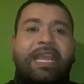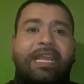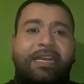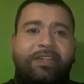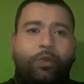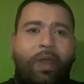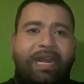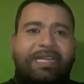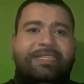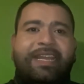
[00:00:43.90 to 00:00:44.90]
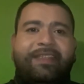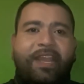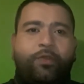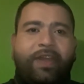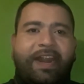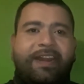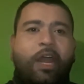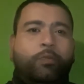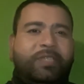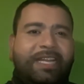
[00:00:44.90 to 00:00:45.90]
y rituales que te ayudarán
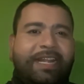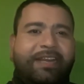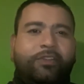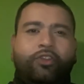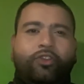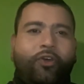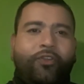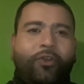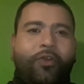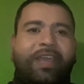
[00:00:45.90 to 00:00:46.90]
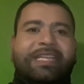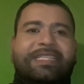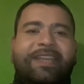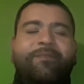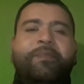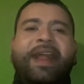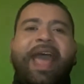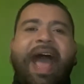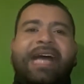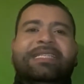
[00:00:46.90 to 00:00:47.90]
a obtener todo lo que
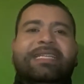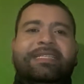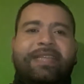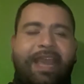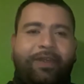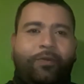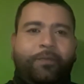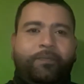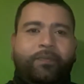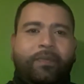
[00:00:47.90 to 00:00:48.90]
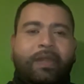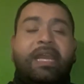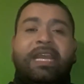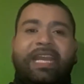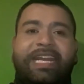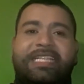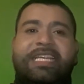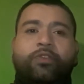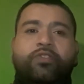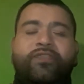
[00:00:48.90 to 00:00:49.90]
siempre has deseado.
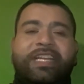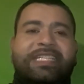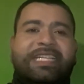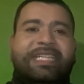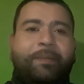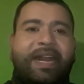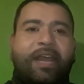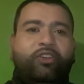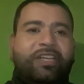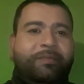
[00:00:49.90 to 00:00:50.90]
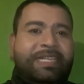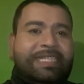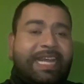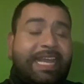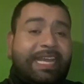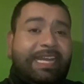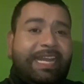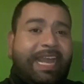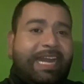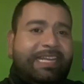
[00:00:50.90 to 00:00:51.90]
Inicia tus fines de semana con el mensaje
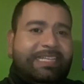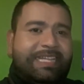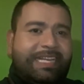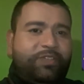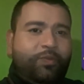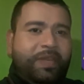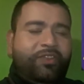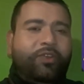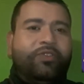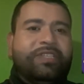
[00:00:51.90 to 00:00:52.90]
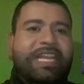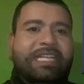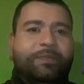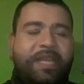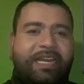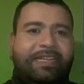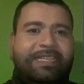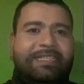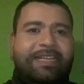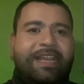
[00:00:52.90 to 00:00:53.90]
angelical que estaré subiendo los días
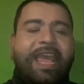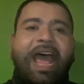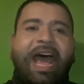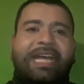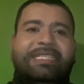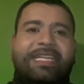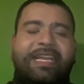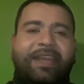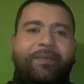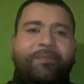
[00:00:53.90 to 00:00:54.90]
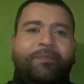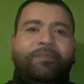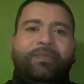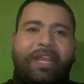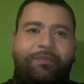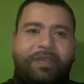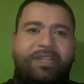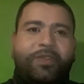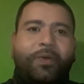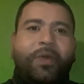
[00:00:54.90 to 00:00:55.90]
viernes. Así que te
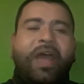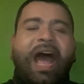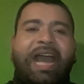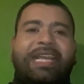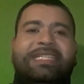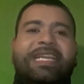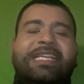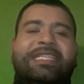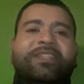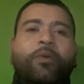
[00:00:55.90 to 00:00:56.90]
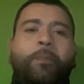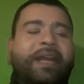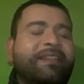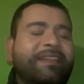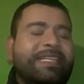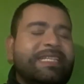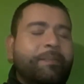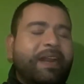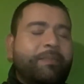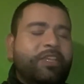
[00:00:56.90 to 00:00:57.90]
invito a que sigas siendo parte de
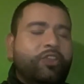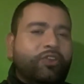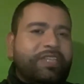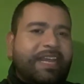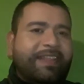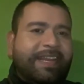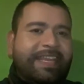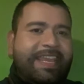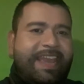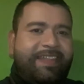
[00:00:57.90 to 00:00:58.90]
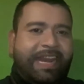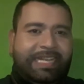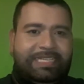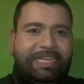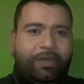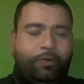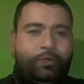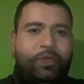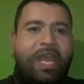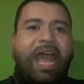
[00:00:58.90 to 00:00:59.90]
esta maravillosa energía de lanza de
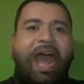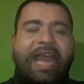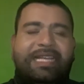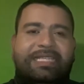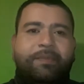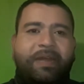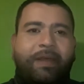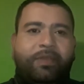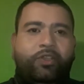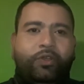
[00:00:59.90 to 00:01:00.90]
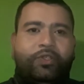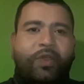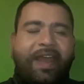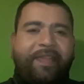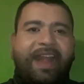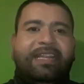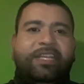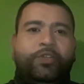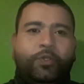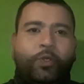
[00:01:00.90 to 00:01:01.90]
luz, a este maravilloso canal
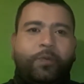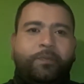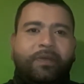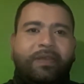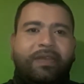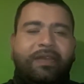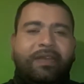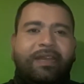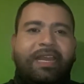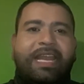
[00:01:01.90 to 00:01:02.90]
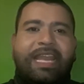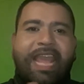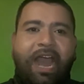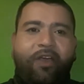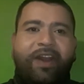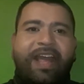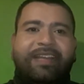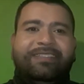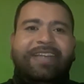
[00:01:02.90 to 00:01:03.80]
de YouTube y ahora